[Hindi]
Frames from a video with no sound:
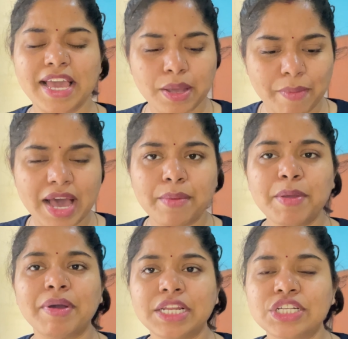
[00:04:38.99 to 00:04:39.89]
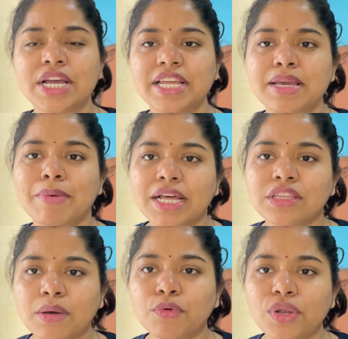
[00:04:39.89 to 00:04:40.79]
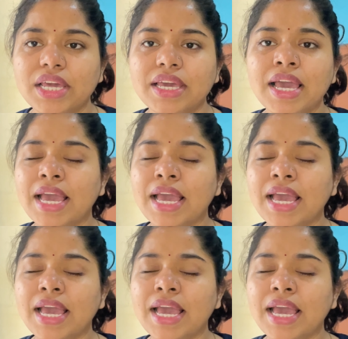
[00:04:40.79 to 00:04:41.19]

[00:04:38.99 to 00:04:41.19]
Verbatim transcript: एक बार भी मनीषा ने ये बात कबूली